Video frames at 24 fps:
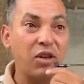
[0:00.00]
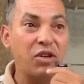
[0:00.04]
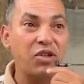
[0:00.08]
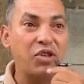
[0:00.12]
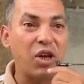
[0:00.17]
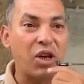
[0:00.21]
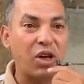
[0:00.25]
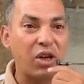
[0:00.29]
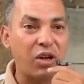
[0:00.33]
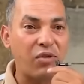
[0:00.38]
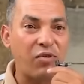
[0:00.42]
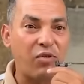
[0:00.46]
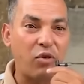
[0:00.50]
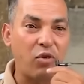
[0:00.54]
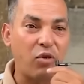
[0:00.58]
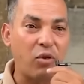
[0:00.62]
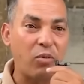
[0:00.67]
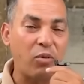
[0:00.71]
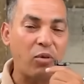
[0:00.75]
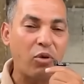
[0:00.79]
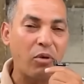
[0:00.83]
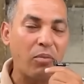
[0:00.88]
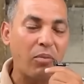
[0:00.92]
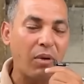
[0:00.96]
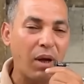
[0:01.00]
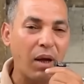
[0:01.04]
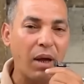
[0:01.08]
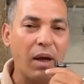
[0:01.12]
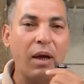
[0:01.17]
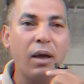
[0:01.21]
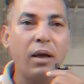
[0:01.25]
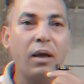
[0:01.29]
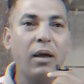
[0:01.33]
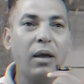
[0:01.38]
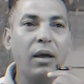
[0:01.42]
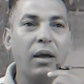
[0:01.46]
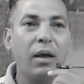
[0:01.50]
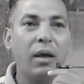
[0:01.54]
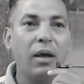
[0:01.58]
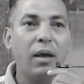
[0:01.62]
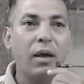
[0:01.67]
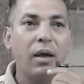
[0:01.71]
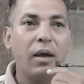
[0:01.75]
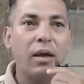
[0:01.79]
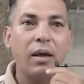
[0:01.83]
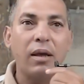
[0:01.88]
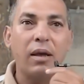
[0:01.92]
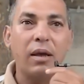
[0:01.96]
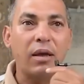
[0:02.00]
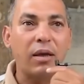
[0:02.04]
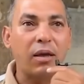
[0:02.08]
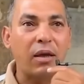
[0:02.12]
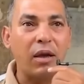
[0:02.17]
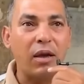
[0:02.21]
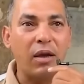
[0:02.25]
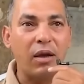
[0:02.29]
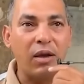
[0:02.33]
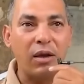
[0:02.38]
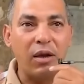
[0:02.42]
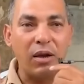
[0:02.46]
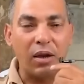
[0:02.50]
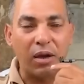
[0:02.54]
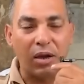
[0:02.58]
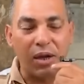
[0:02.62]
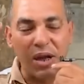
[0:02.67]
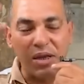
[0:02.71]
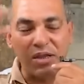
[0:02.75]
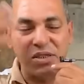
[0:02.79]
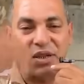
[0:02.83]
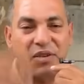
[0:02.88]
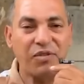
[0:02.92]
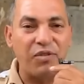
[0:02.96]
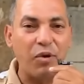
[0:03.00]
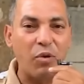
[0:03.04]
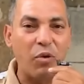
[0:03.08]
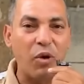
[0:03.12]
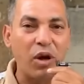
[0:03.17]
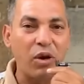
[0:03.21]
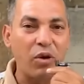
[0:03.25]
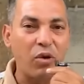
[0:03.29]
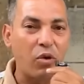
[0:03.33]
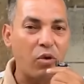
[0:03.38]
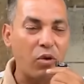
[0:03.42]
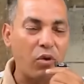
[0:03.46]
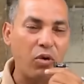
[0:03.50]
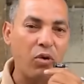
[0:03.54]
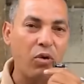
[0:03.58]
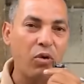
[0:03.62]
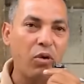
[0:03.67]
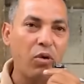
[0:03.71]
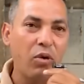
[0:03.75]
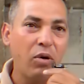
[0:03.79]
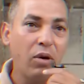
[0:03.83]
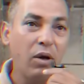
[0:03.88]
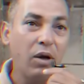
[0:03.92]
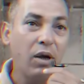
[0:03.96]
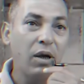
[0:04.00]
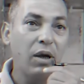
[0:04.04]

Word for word: شرخ في الجمجمه كسر في الوجه كله